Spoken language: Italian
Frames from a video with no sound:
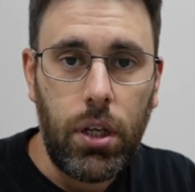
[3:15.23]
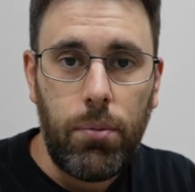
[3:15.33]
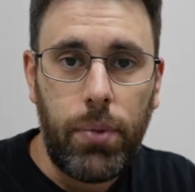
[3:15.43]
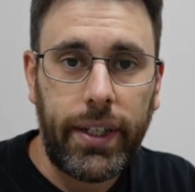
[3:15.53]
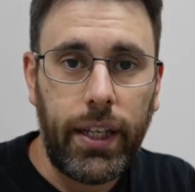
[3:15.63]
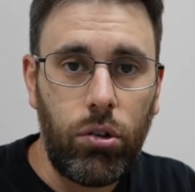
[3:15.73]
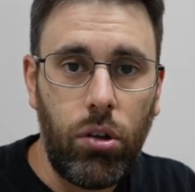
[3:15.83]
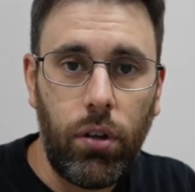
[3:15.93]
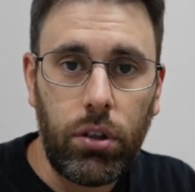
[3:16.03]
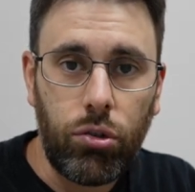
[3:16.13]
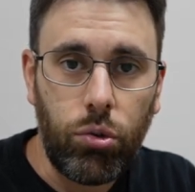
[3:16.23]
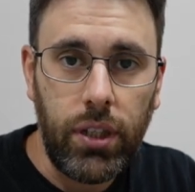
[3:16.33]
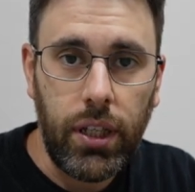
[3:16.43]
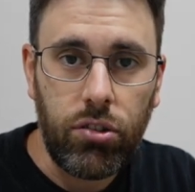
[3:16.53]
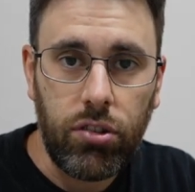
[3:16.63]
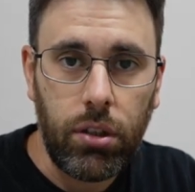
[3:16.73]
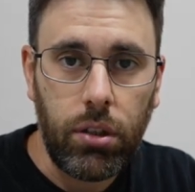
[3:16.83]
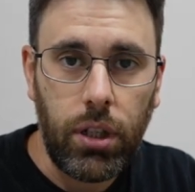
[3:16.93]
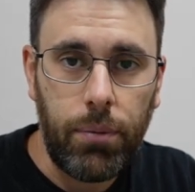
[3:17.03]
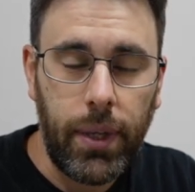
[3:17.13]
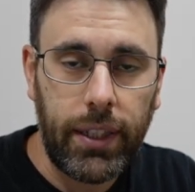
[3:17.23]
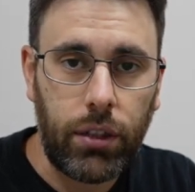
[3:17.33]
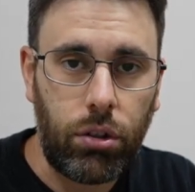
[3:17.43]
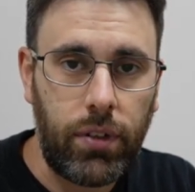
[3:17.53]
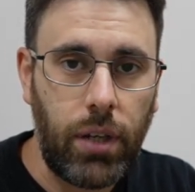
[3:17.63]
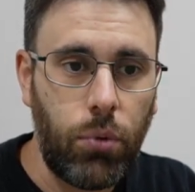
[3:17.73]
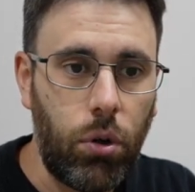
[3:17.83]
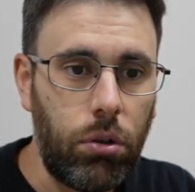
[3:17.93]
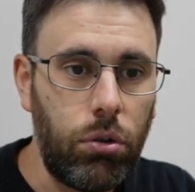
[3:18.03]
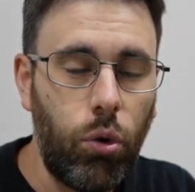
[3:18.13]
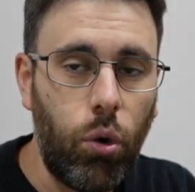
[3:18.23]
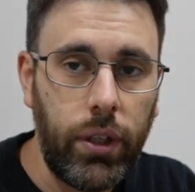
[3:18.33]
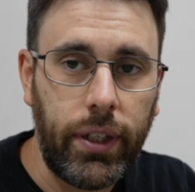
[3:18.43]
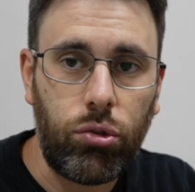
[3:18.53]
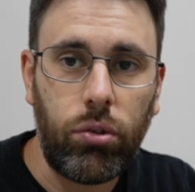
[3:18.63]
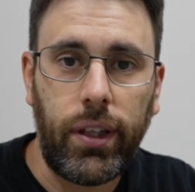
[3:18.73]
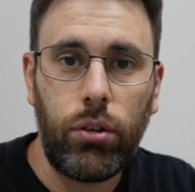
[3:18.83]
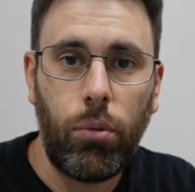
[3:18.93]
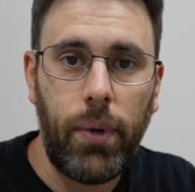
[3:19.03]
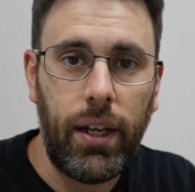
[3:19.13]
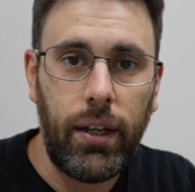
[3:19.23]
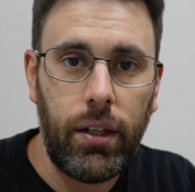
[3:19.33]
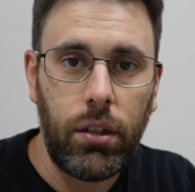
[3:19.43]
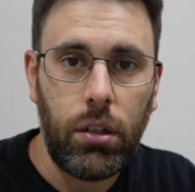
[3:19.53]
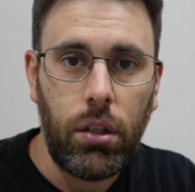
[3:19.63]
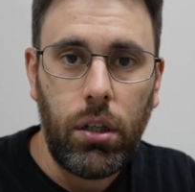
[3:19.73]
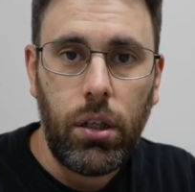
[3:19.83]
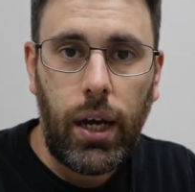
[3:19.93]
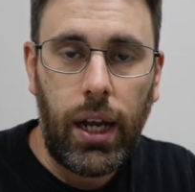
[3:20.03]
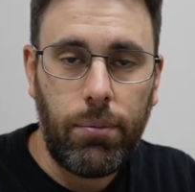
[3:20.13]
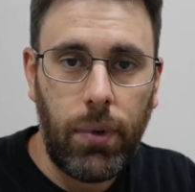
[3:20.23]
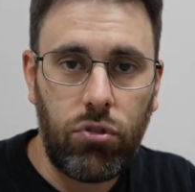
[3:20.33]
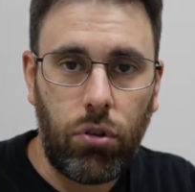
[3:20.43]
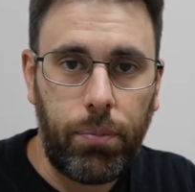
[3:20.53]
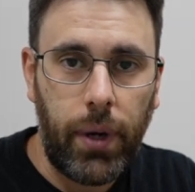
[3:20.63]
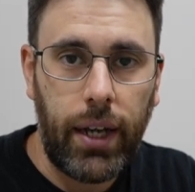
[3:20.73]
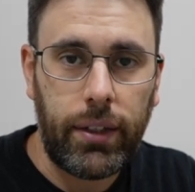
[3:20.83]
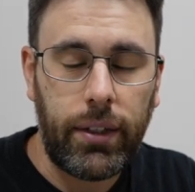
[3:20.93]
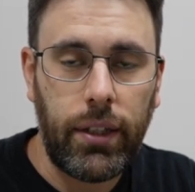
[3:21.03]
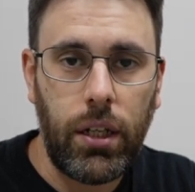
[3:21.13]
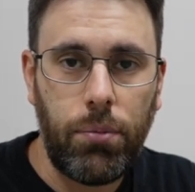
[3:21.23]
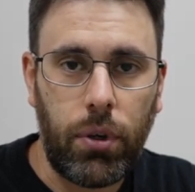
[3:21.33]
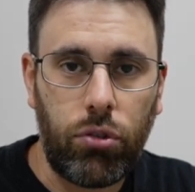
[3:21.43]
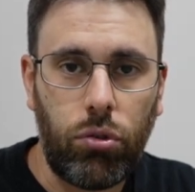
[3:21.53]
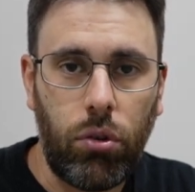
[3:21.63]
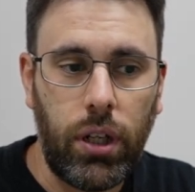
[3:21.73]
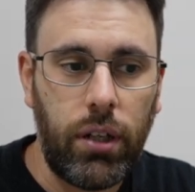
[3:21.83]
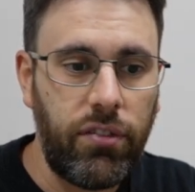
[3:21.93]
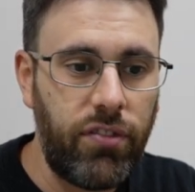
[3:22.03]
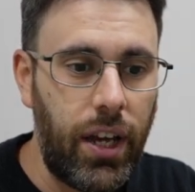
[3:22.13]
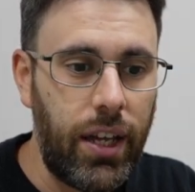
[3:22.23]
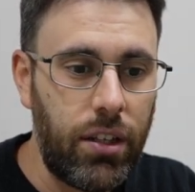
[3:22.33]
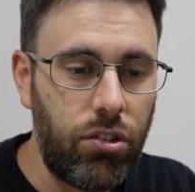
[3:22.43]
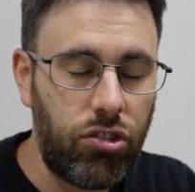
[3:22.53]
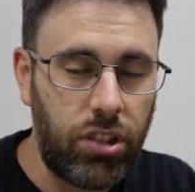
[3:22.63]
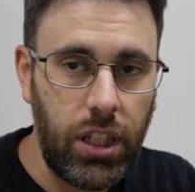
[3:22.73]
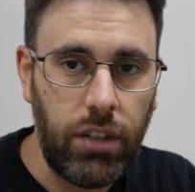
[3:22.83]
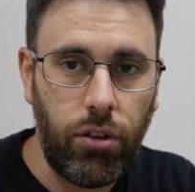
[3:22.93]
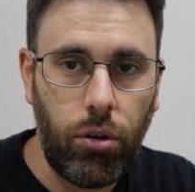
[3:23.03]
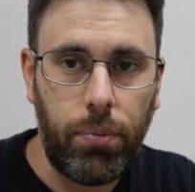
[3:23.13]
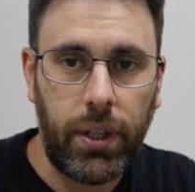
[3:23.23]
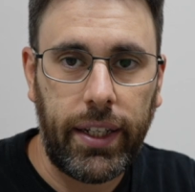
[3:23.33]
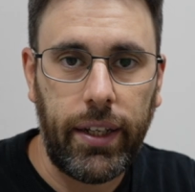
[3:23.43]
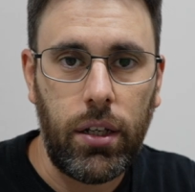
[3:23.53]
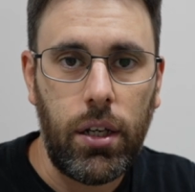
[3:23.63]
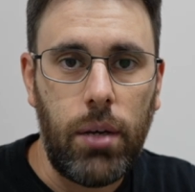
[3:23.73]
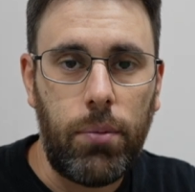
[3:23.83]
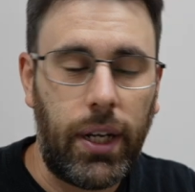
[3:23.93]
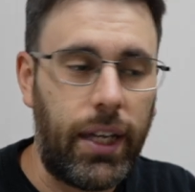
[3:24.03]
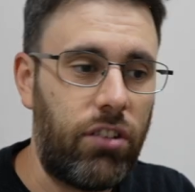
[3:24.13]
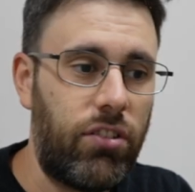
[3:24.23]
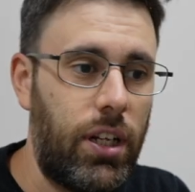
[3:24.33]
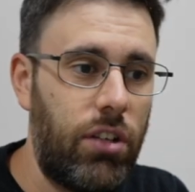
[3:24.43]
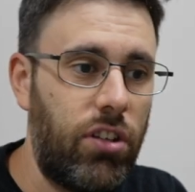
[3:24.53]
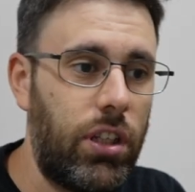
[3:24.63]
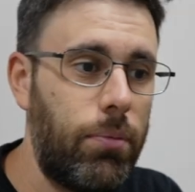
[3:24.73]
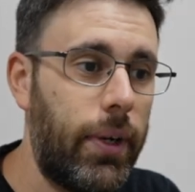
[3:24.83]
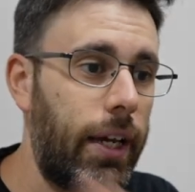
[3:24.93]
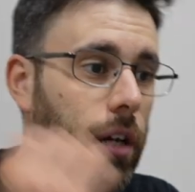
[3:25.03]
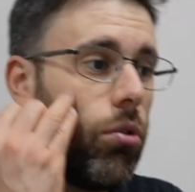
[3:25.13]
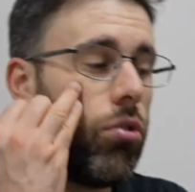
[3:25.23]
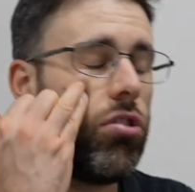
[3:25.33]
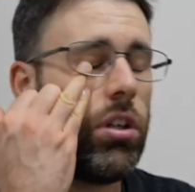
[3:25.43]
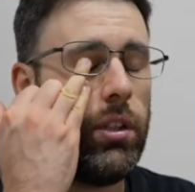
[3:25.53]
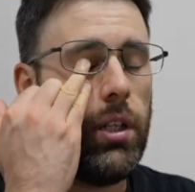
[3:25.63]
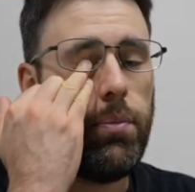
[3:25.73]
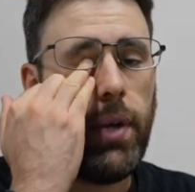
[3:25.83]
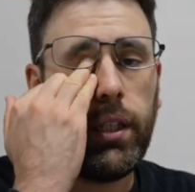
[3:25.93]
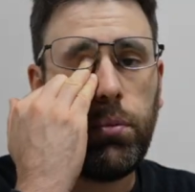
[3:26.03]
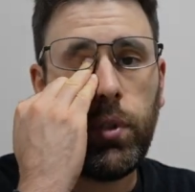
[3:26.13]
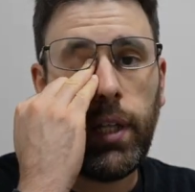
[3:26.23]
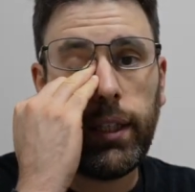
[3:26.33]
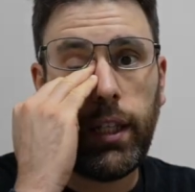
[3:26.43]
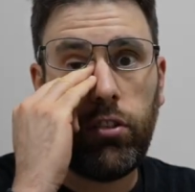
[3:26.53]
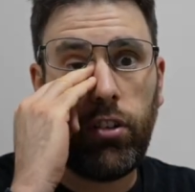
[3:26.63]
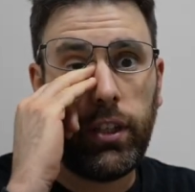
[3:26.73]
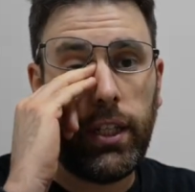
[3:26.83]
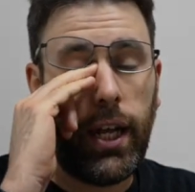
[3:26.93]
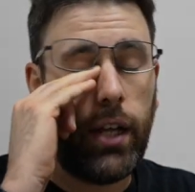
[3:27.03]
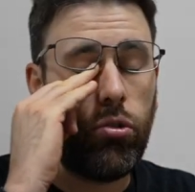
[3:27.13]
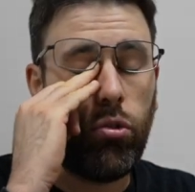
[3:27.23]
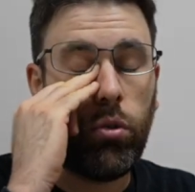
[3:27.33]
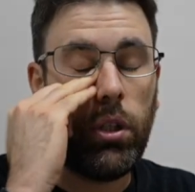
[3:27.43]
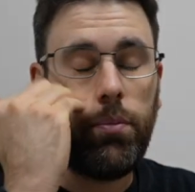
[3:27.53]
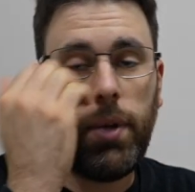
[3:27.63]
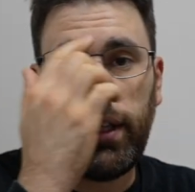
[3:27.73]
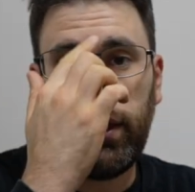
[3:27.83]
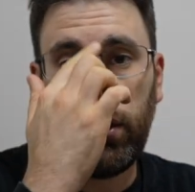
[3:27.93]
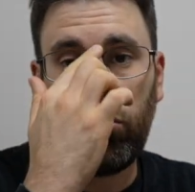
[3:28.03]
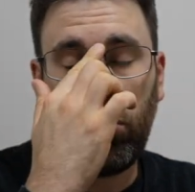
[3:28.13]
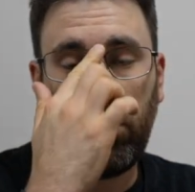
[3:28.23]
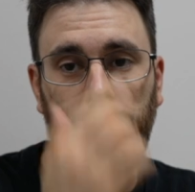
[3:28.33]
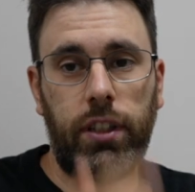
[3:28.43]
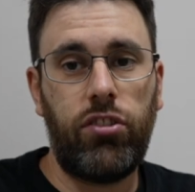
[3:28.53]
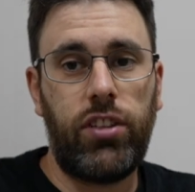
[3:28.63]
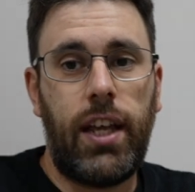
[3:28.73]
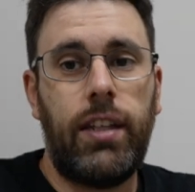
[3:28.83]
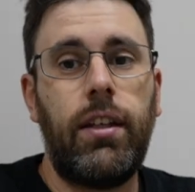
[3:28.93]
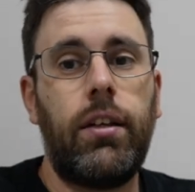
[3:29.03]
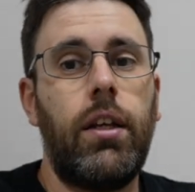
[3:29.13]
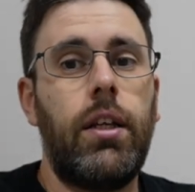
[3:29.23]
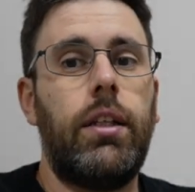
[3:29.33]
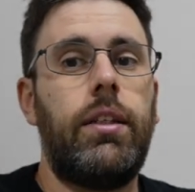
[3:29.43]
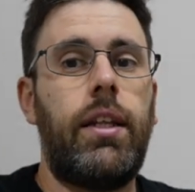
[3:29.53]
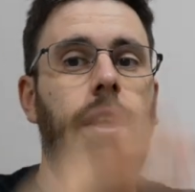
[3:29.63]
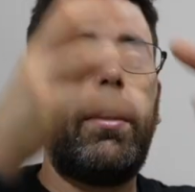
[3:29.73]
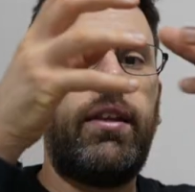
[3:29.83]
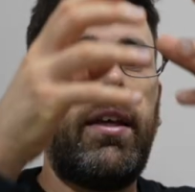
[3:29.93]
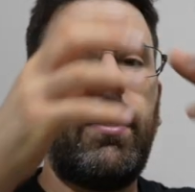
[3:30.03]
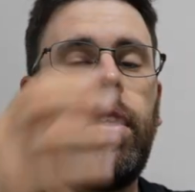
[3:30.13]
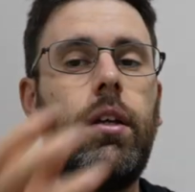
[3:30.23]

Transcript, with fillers: Perché 9 volte su 10 le piante che troviamo noi, che sono tanto belle, alla maggior parte delle persone fa schifo, perché? perché a causa della gente magari loro cercano le piante più adatte al giardinaggio, quindi piante che sono fatte standard, dritte,